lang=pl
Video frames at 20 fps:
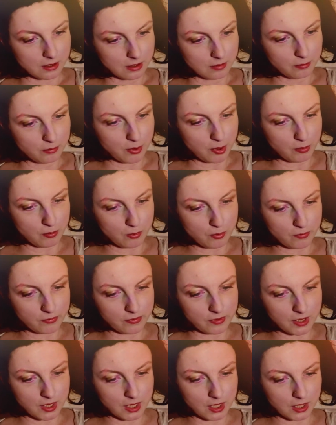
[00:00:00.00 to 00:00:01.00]
bo
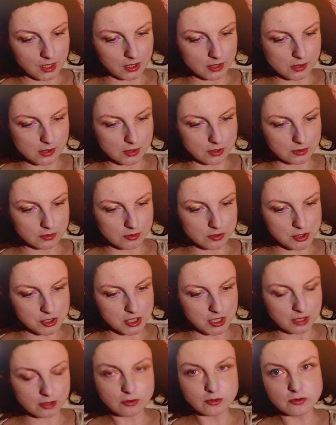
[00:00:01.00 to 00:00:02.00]
mówię, y,
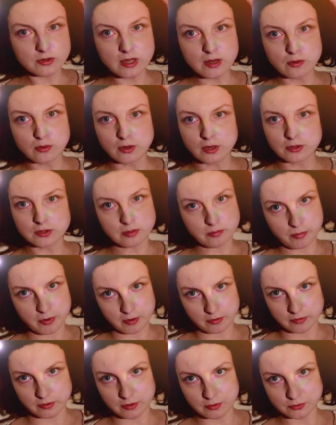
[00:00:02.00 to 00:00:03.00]
że to
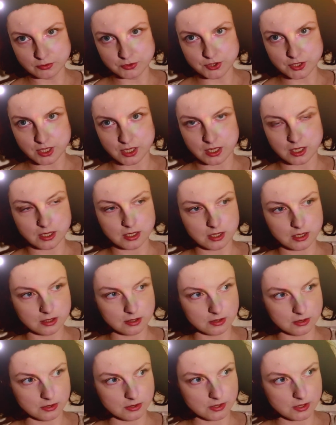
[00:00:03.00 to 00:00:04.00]
neurotypowi ludzie y,